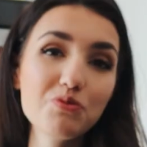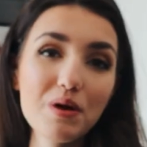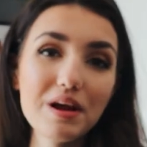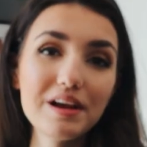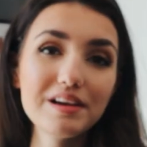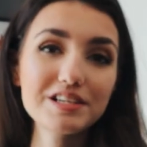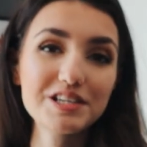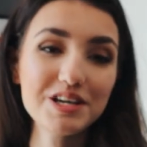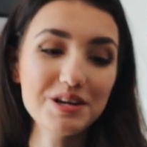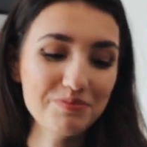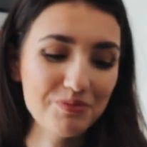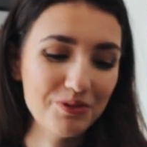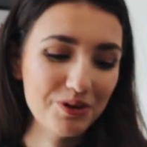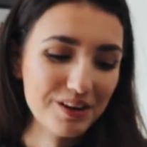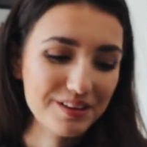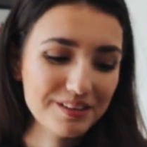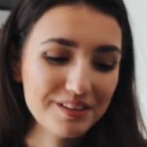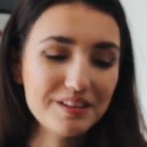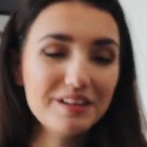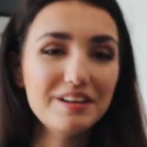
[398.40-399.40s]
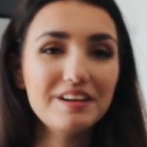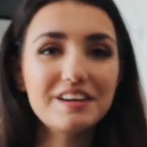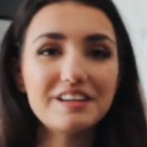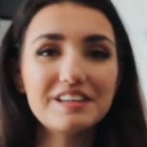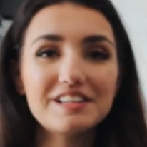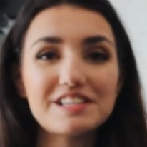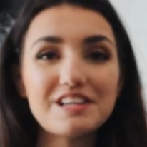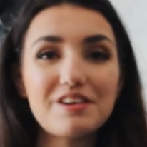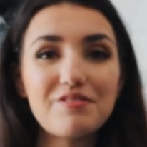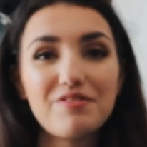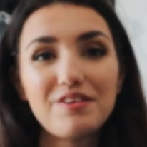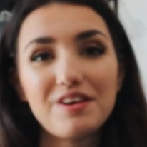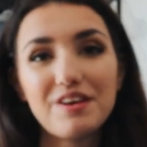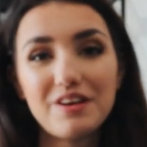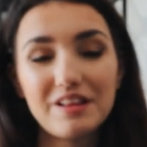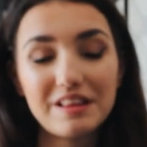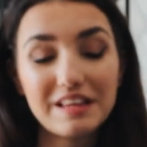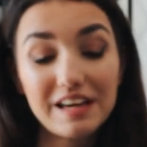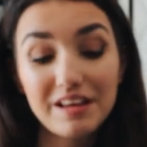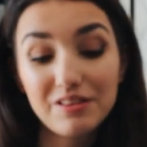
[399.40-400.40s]
Noël chez moi. J'ai fait
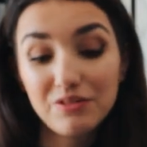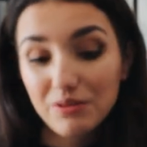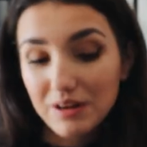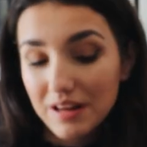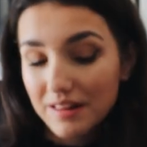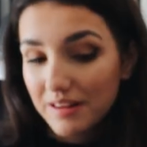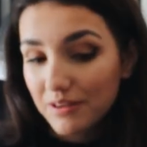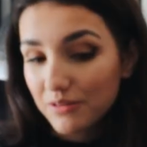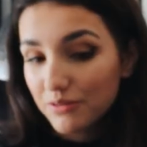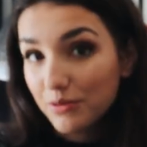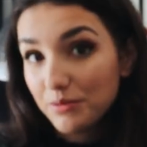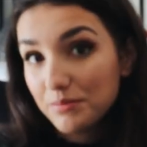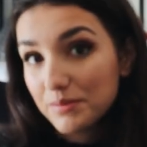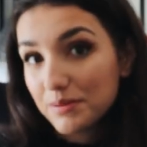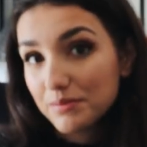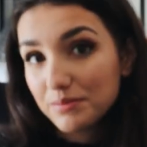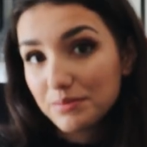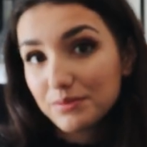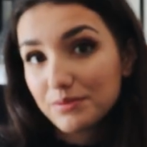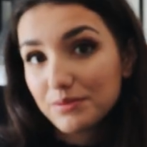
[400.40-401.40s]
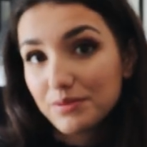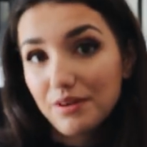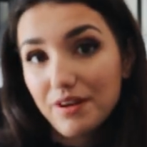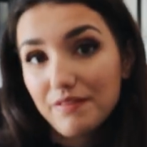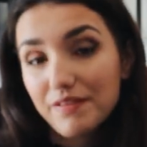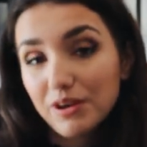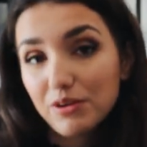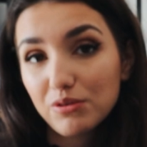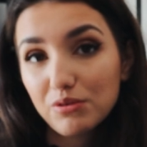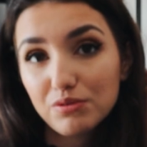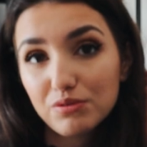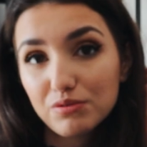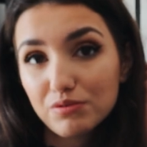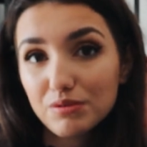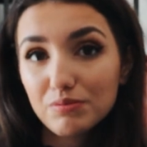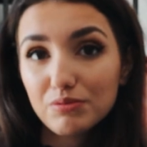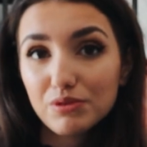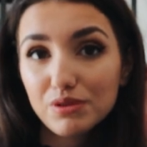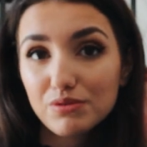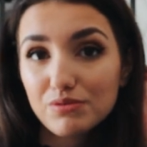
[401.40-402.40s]
euh, très tôt la déco, mais bon, euh, avec le
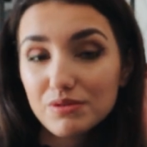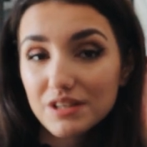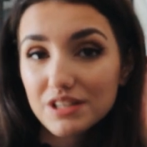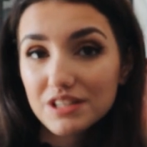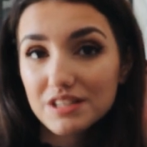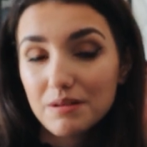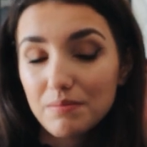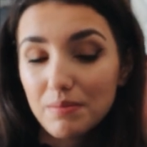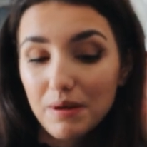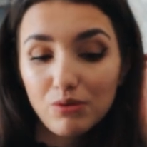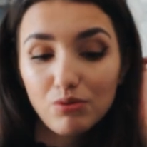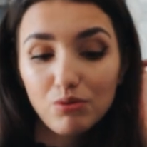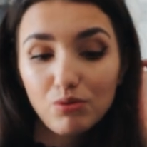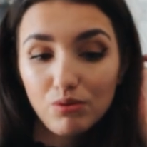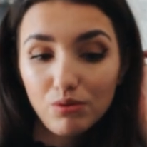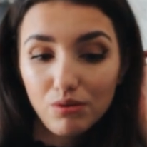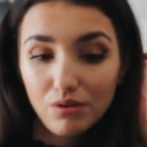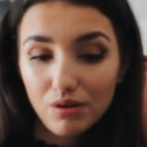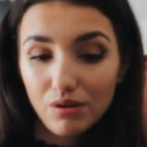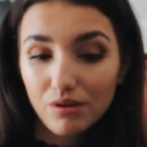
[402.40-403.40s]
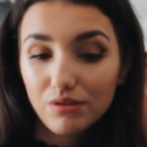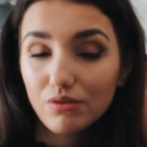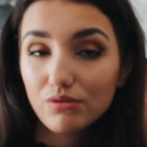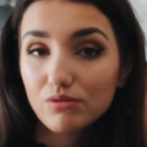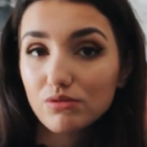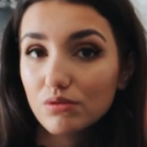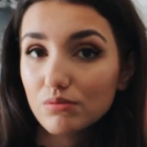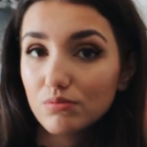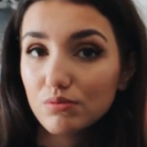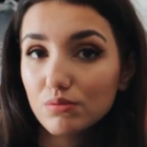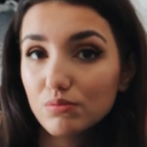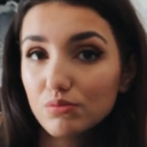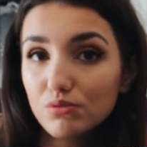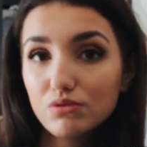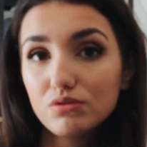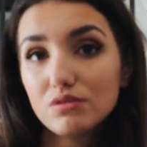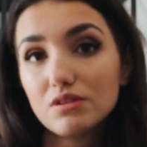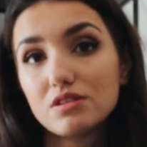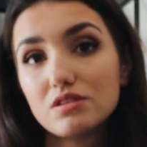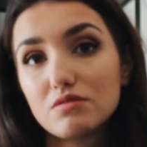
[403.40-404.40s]
confinement et tout ça, j'étais pas trop dans un bon
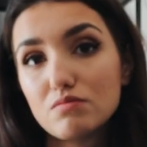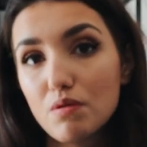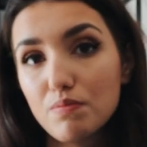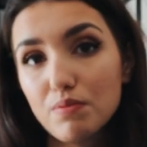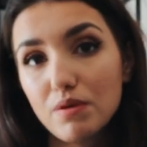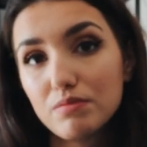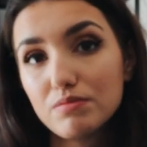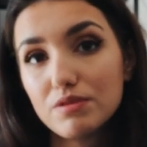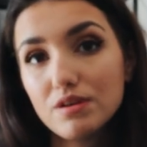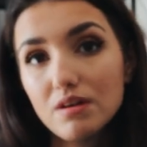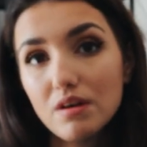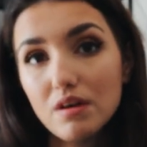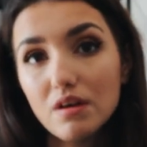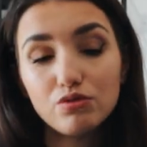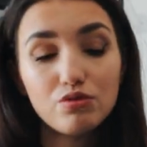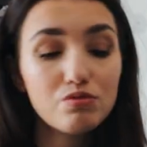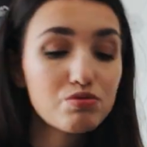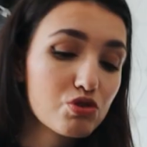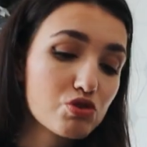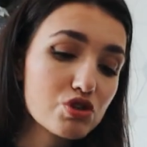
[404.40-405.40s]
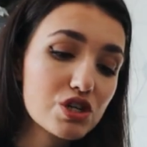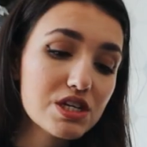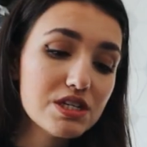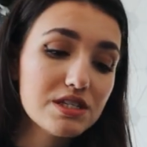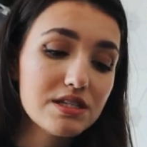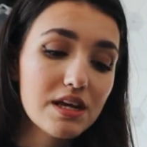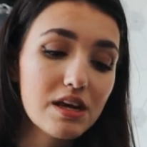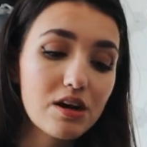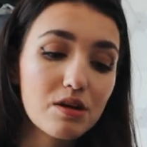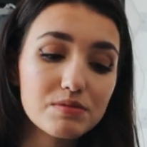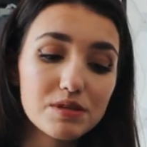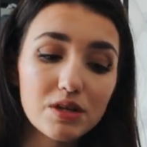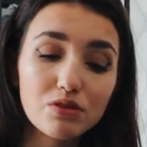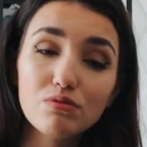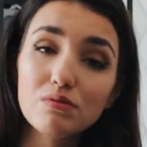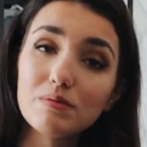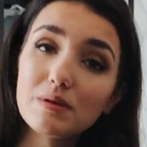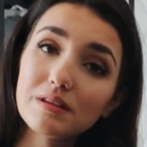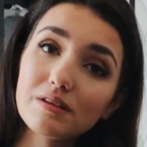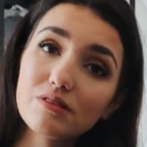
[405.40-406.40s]
mood et ça m'a permis de me changer les idées. Comme ça,
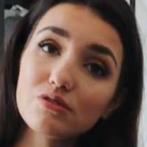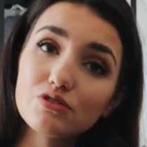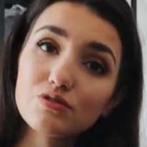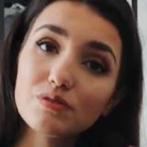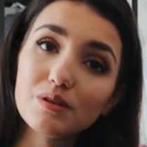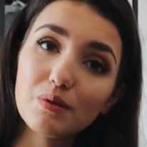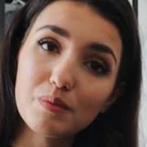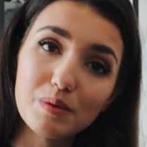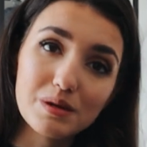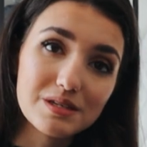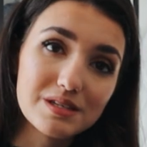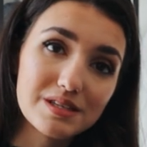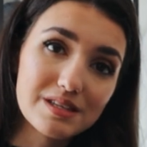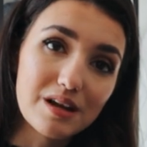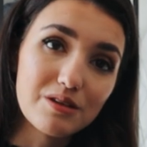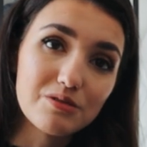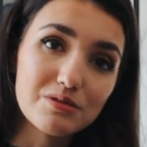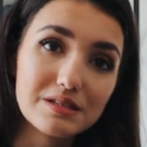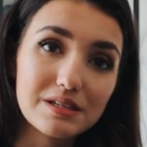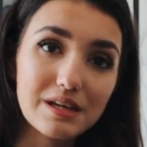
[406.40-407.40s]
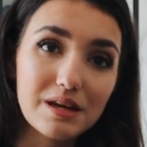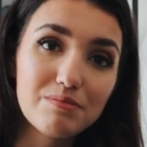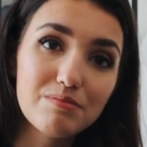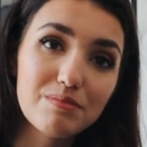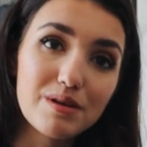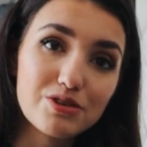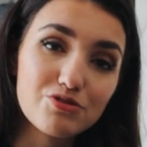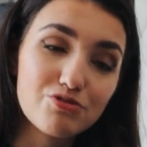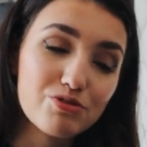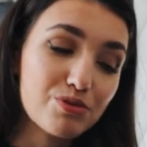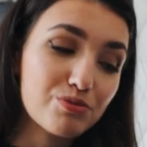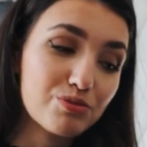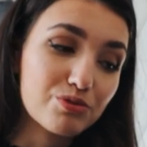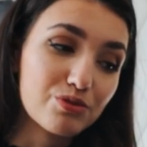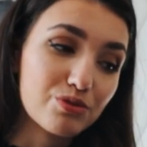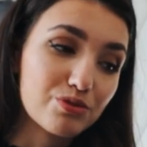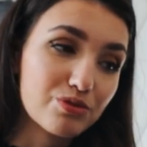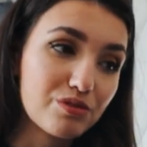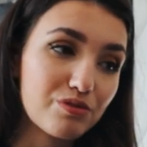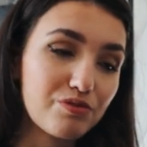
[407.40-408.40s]
tout le matin, quand je vais dans ma salle de stream, bah, je suis
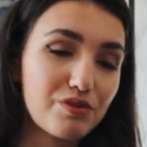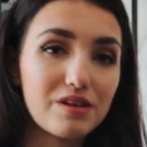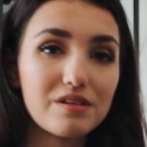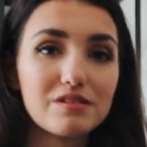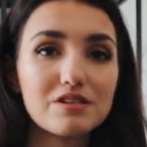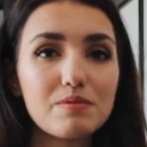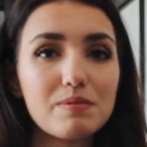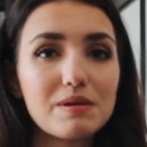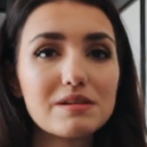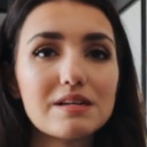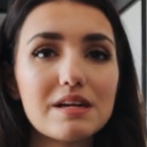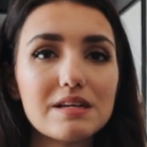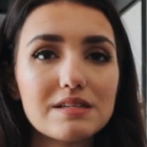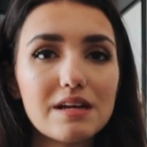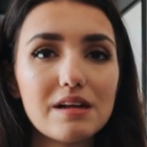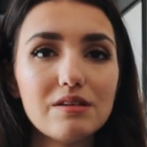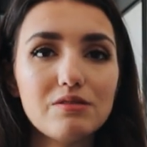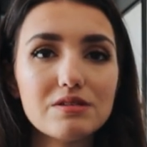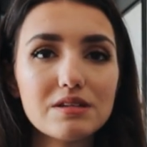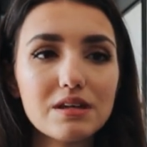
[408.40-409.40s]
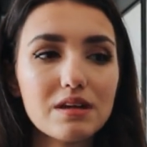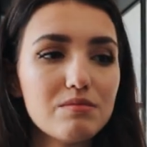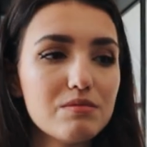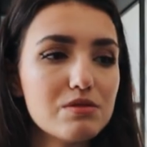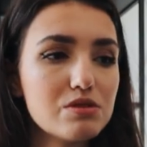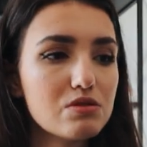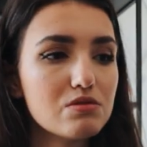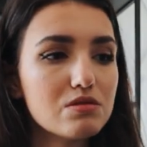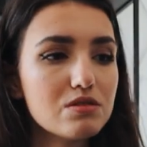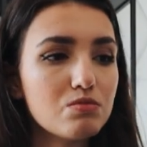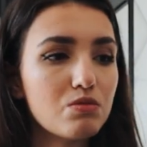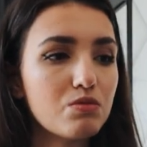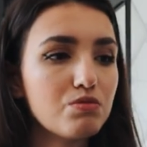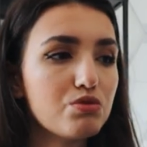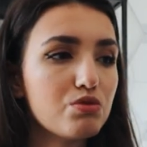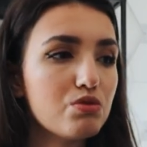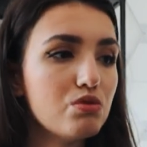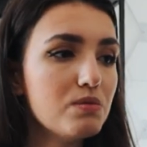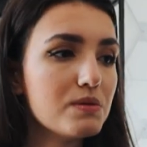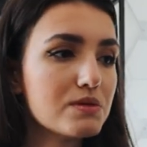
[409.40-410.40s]
contente. Enfin, j'appelle ça la salle de stream, mais c'est aussi mon
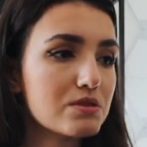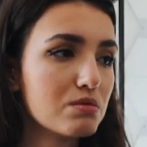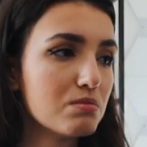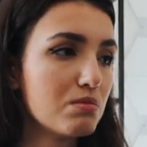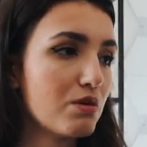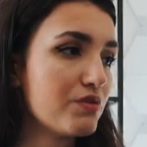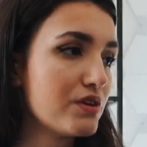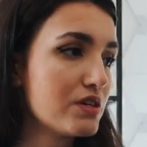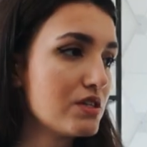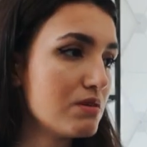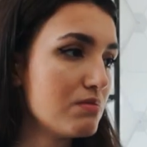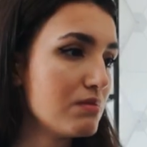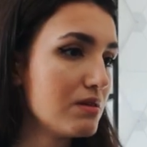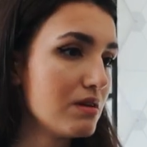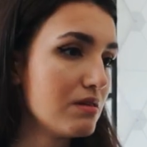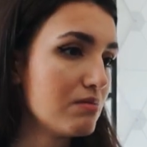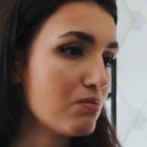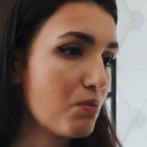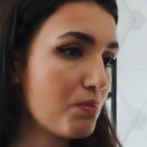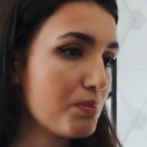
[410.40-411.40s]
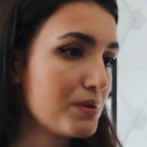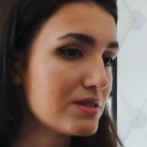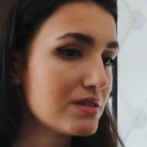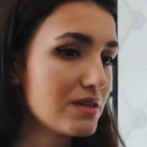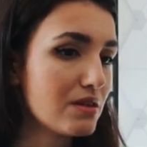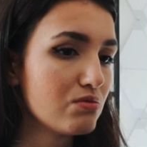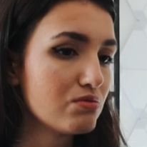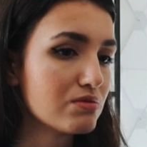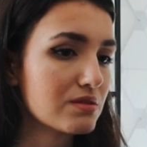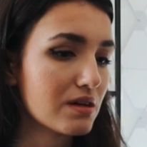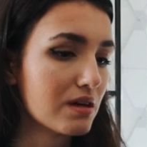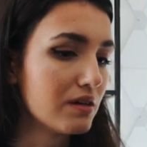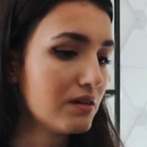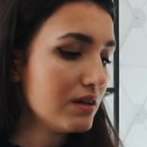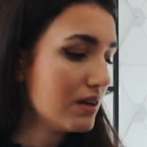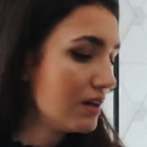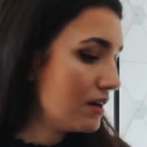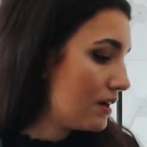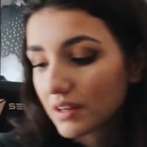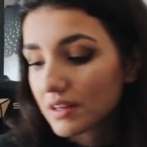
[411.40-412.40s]
bureau parce que bah, en fait, j'ai mon PC et tout ça.
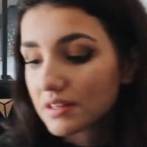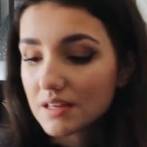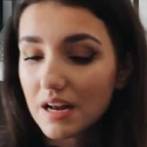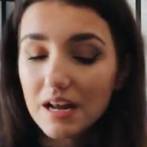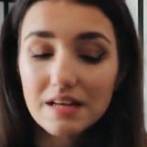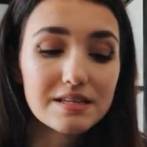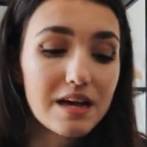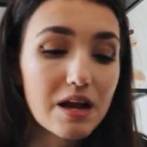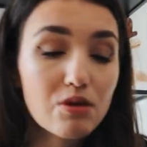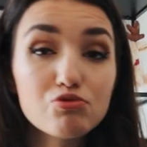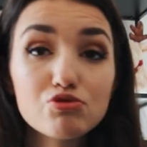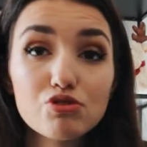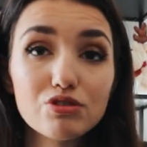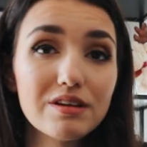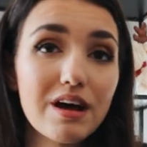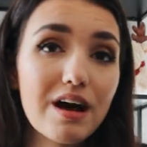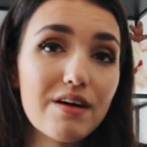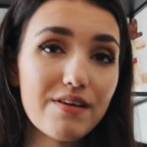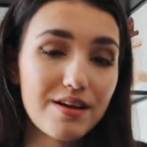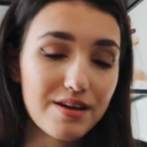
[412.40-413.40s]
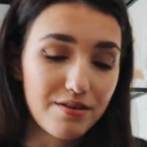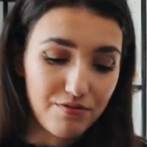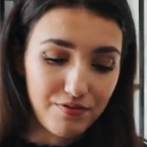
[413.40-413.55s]
C'est la salle où je travaille